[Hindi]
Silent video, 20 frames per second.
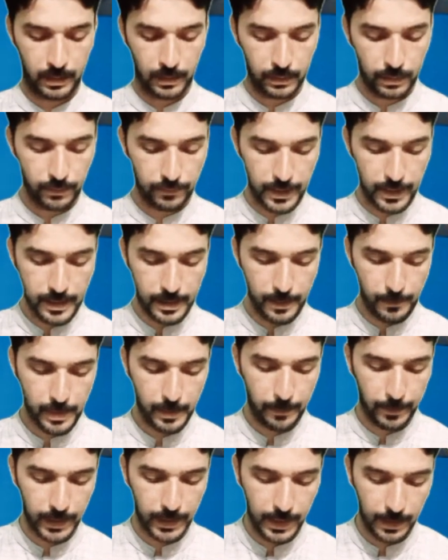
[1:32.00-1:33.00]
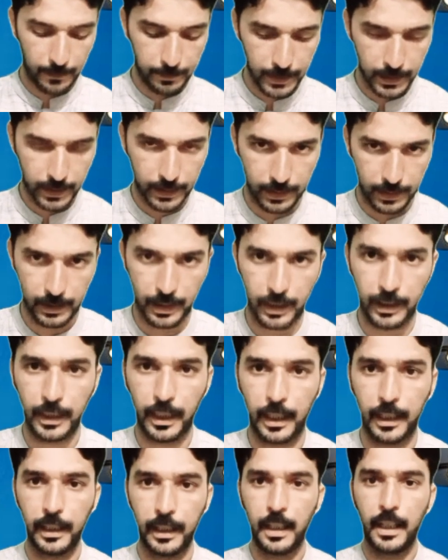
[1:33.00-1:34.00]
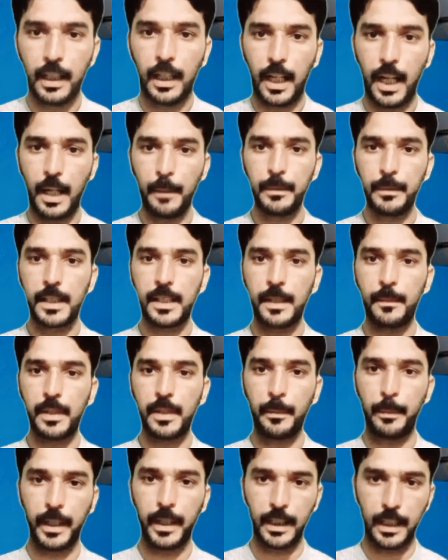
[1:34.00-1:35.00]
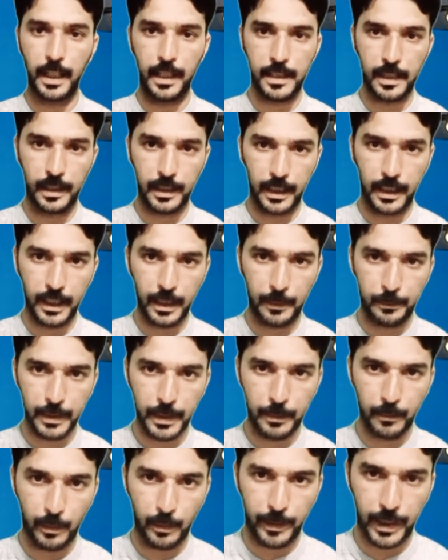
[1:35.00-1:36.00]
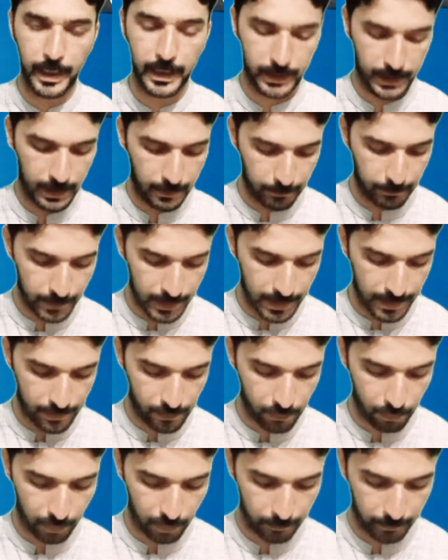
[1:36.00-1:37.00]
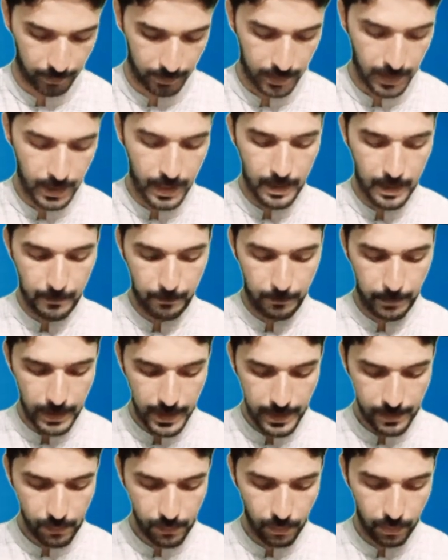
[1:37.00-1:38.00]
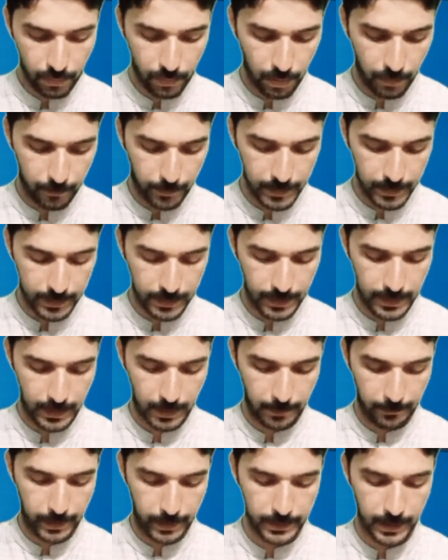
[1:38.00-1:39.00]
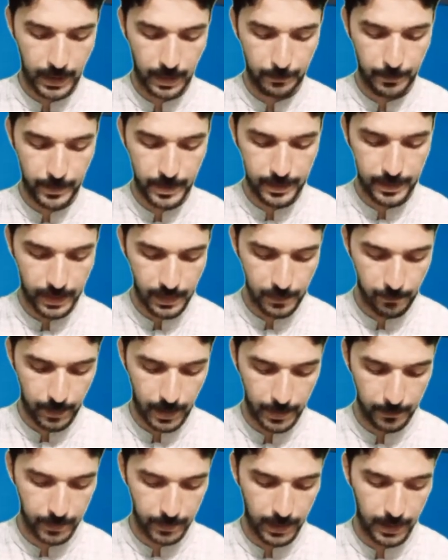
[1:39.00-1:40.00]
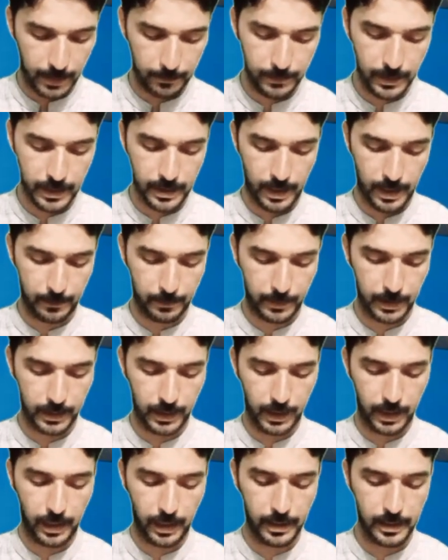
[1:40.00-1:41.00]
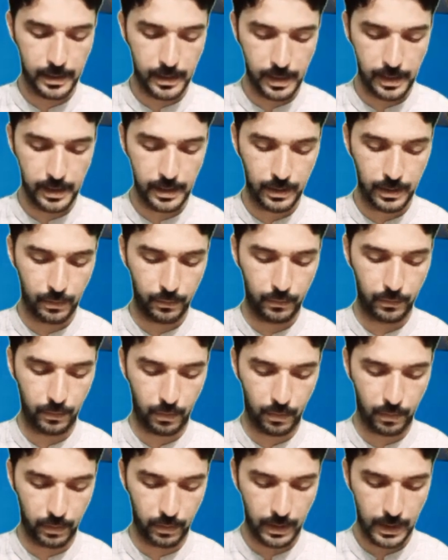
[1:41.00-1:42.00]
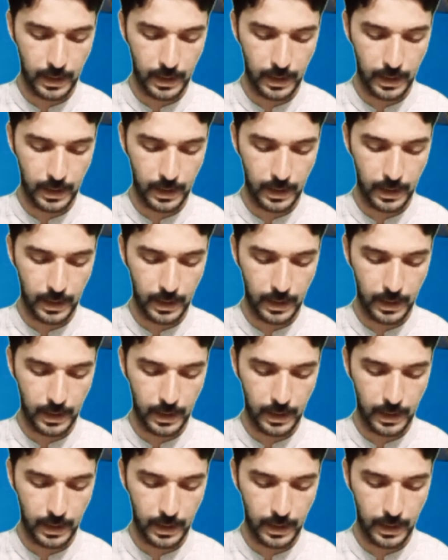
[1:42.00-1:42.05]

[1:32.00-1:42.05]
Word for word: तो फ्रेंड सबसे पहले आपने करना क्या है आपने सबसे पहले आ जाना है अपने मोबाइल के प्ले स्टोर में प्ले स्टोर को ओपन करने के बाद यहाँ पे सर्च बार में आपने टाइप करना है डी यू ओ